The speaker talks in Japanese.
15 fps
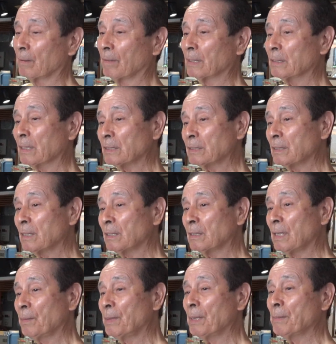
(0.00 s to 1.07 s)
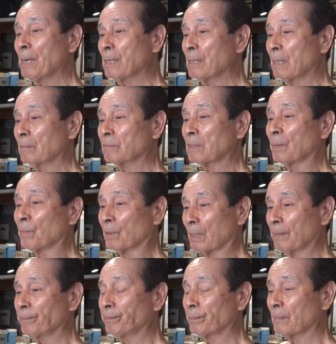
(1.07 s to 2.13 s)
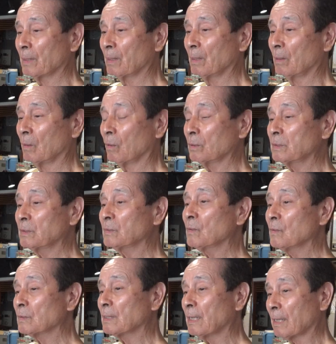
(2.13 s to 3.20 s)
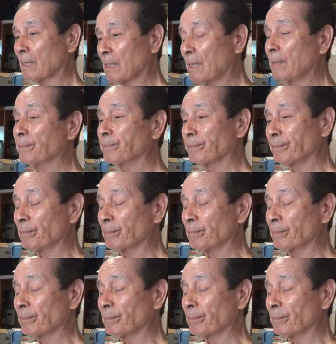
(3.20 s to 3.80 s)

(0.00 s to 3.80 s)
私が決めなくてもねお地蔵さんが